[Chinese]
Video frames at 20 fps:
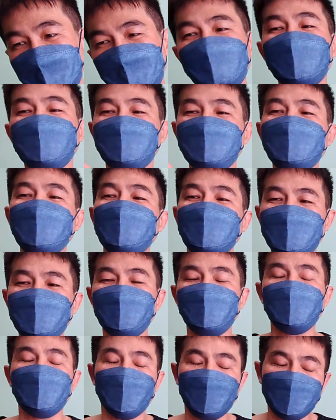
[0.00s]
在在，
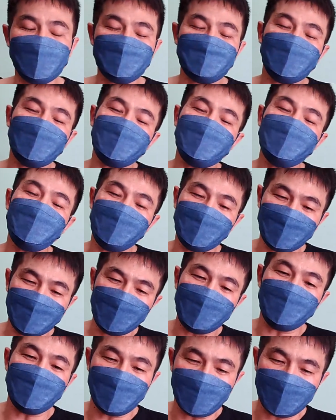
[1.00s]
我们在用
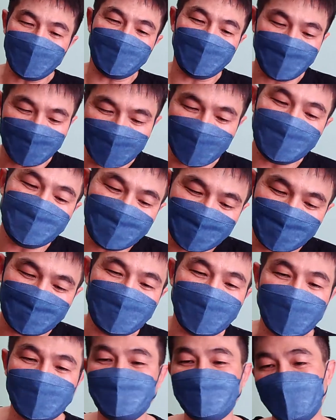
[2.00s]
另外一个方式
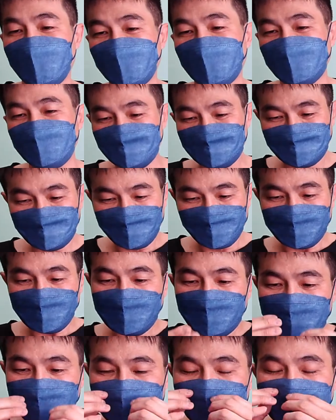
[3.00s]
来讲。
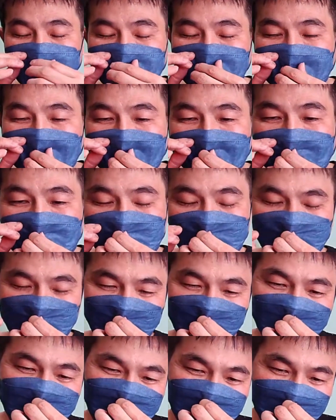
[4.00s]
你
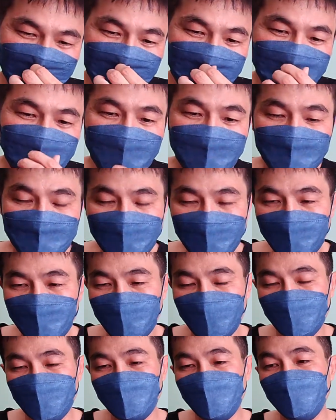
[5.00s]
今天在报
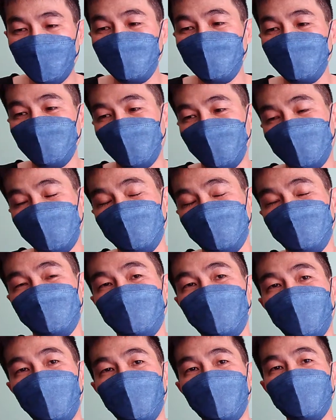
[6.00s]
考公务员的
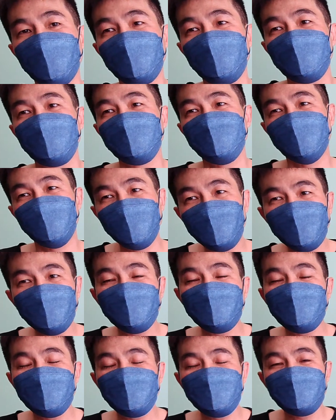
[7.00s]
时候，请
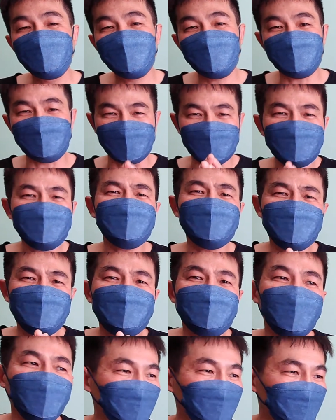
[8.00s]
问谁
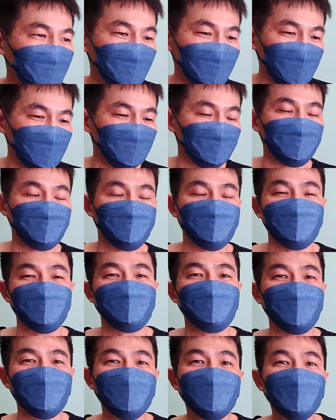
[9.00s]
知道你办理不是
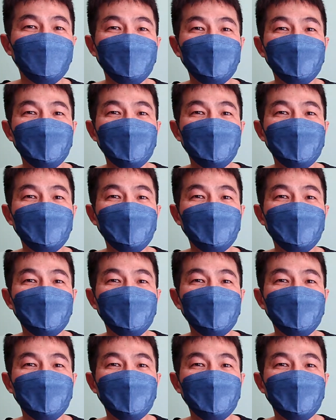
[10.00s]
服？